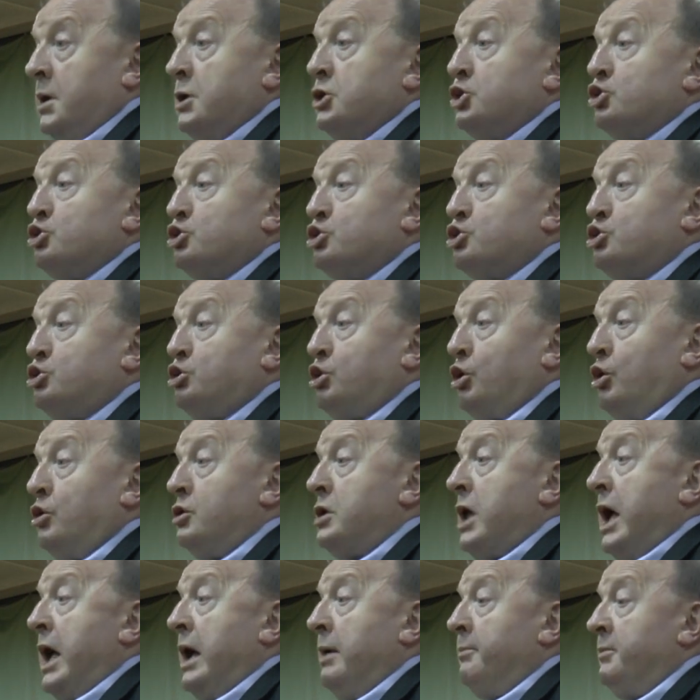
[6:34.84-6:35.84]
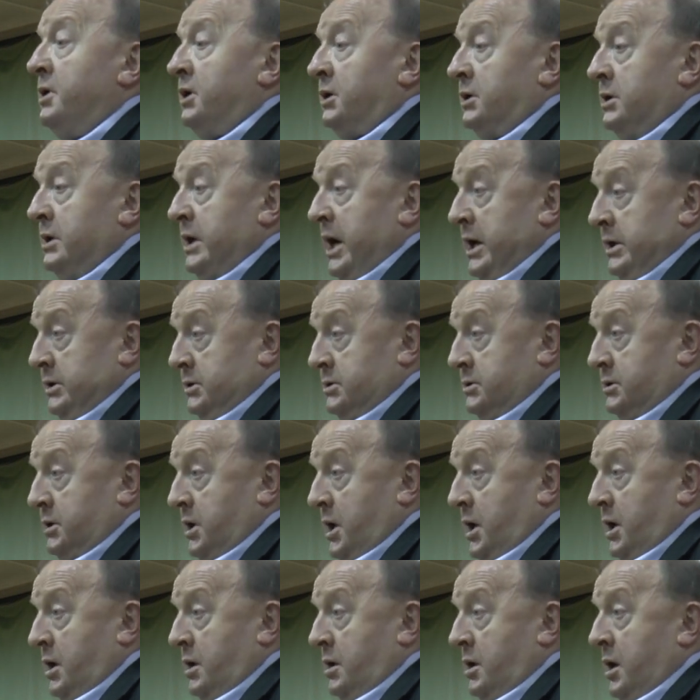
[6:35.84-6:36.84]
strona
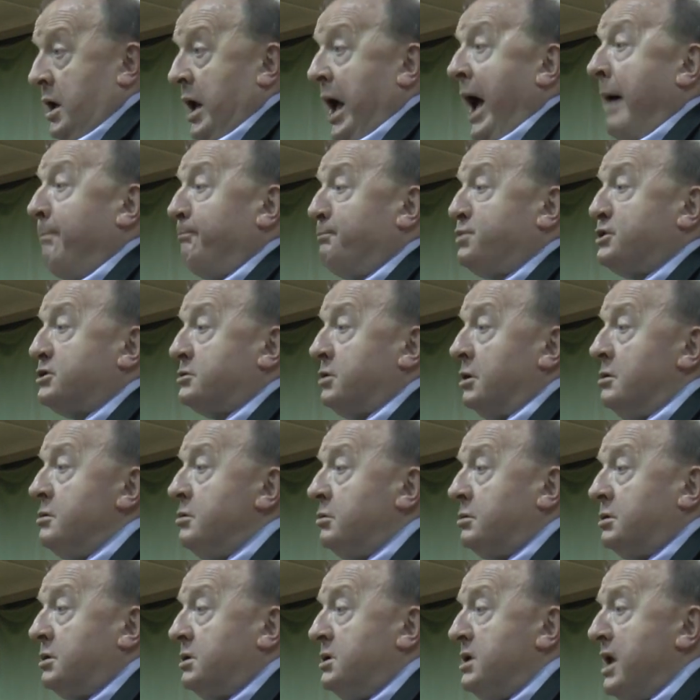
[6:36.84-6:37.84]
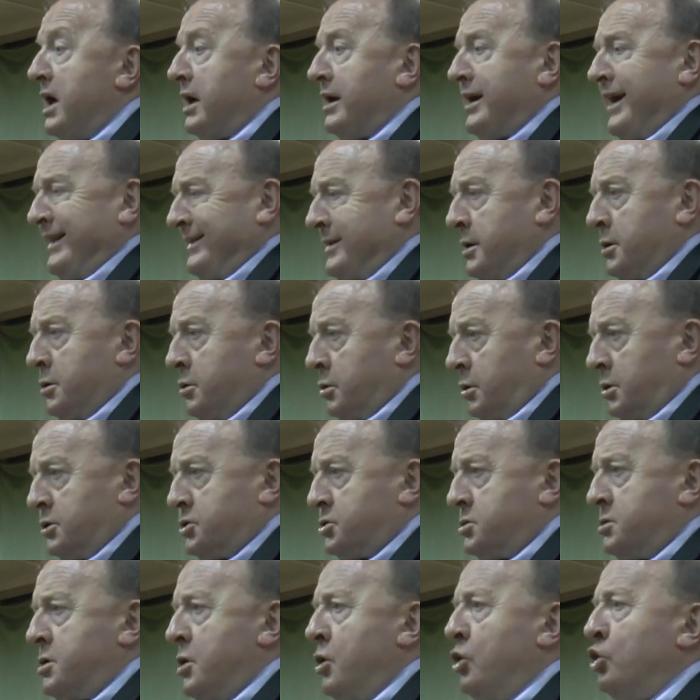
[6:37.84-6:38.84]
amerykańska absolutnie,
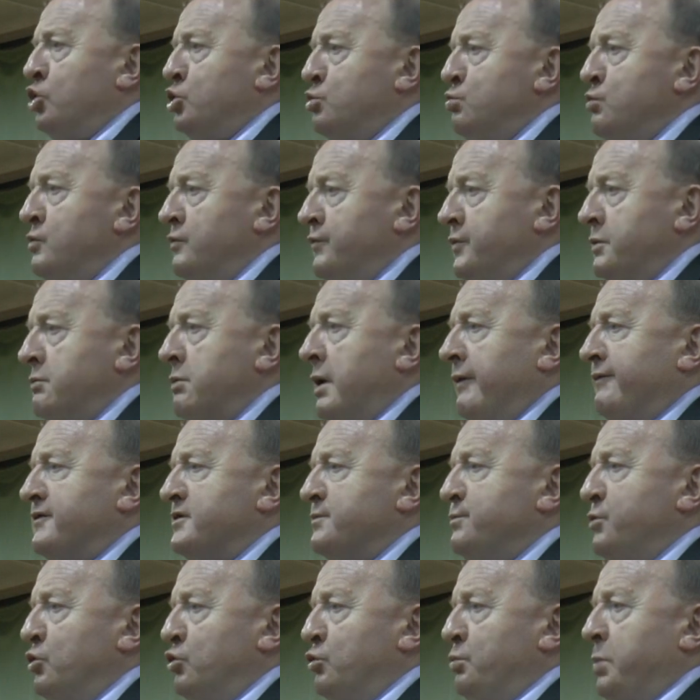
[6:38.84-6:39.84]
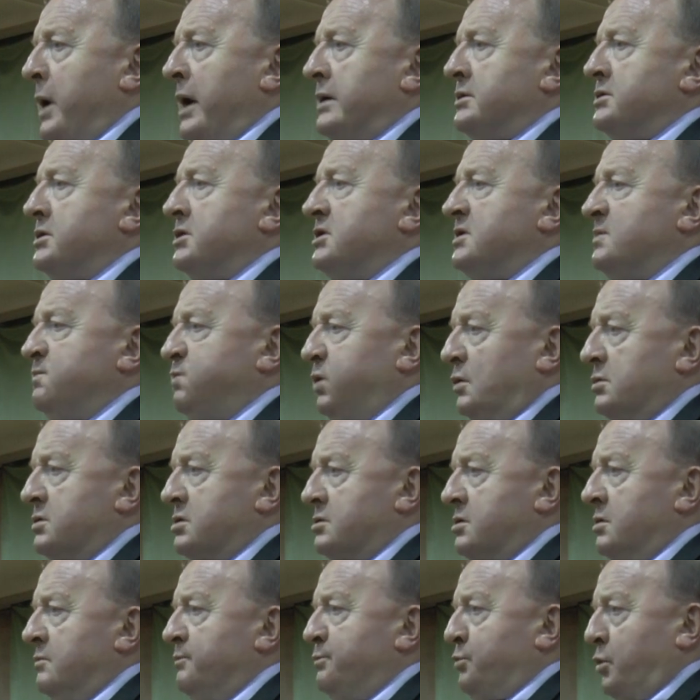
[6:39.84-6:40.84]
kategorycznie odmówiła współpracy z
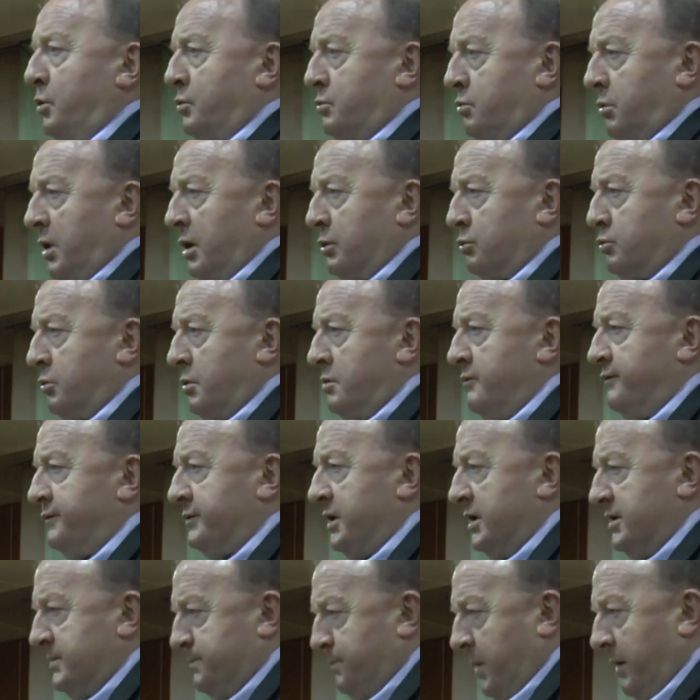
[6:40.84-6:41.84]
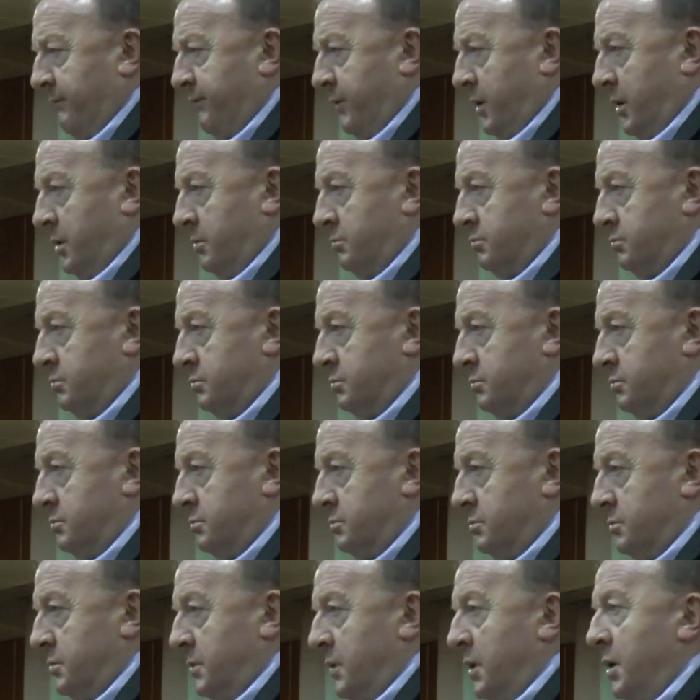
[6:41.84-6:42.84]
polską prokuraturą w tej sprawie.
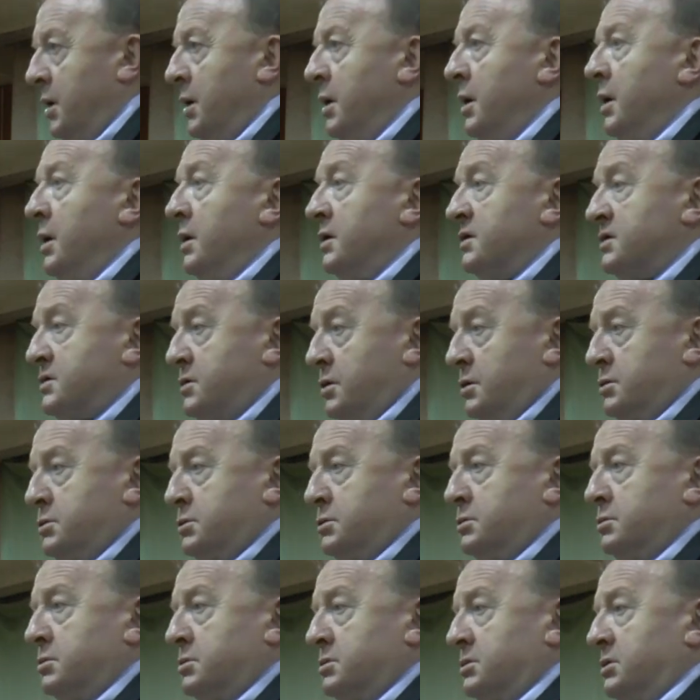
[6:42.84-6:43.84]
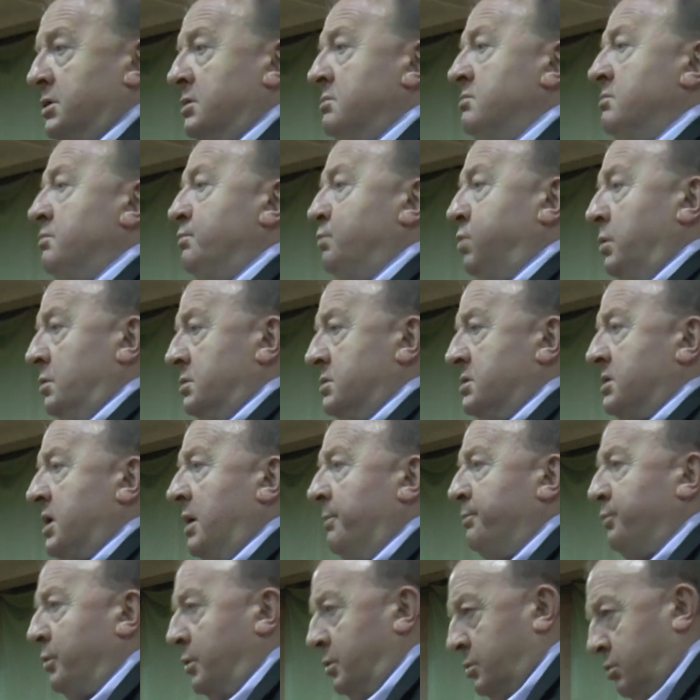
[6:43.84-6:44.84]
W związku z tym
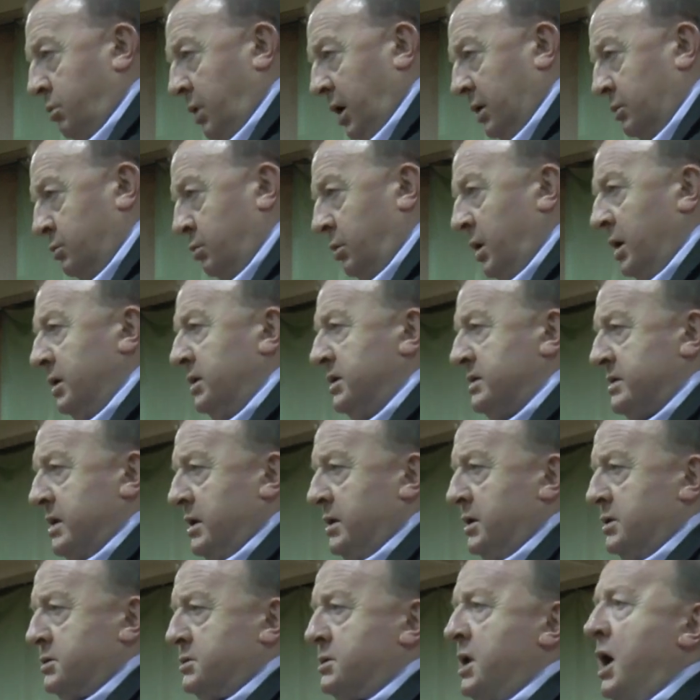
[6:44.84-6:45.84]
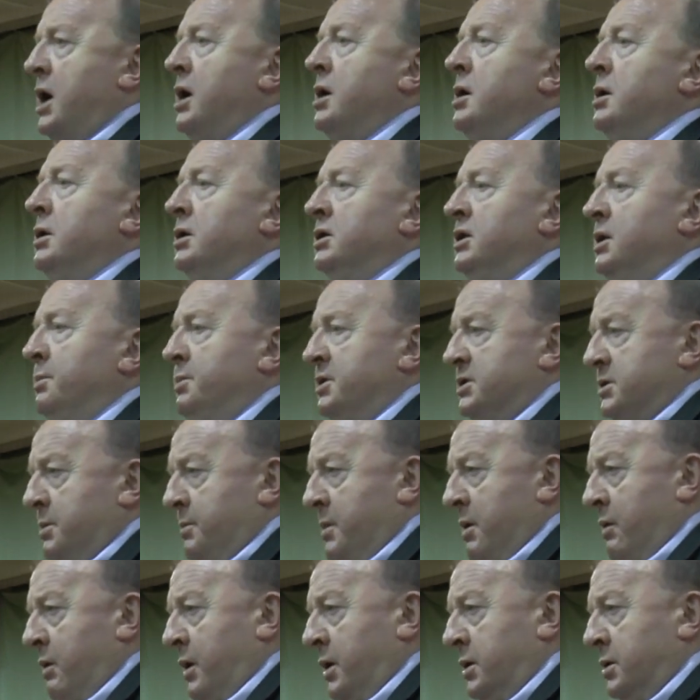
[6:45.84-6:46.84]
polska prokuratura niezależna nie będzie
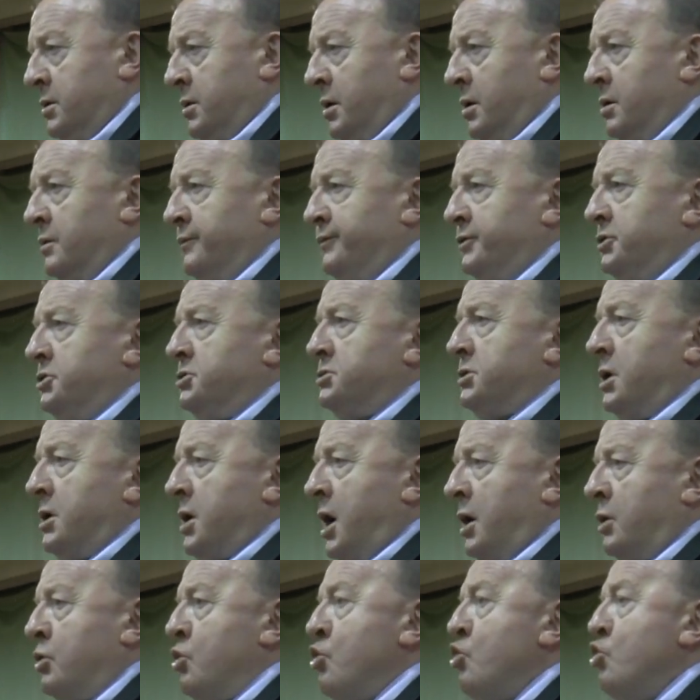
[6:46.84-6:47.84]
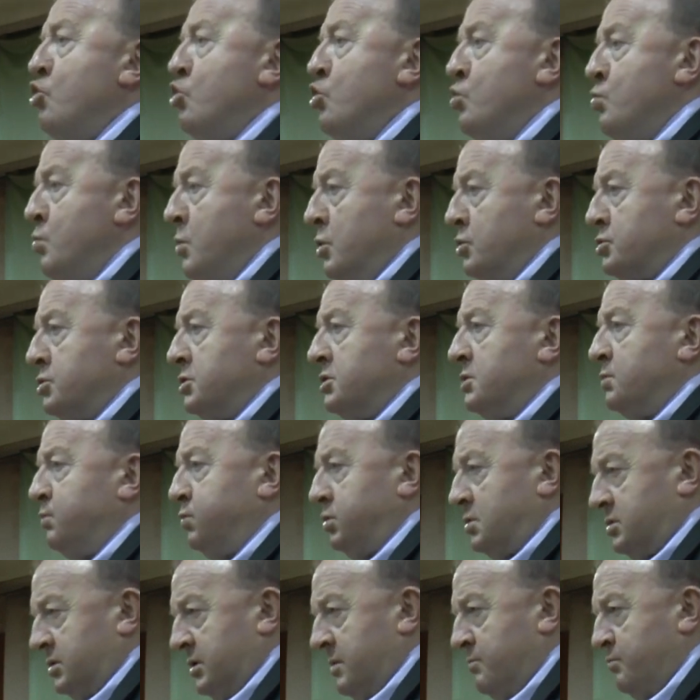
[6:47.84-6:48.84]
miała innego wyjścia, jak umorzyć
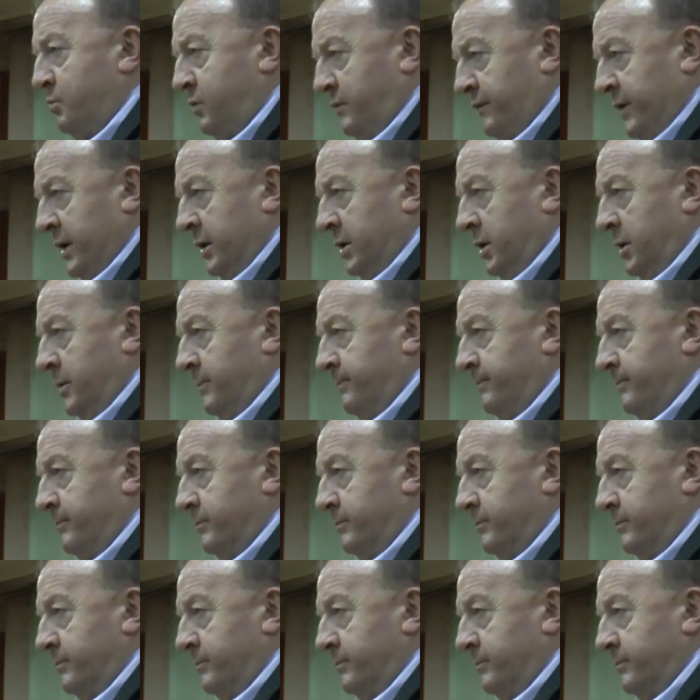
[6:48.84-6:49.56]
postępowanie.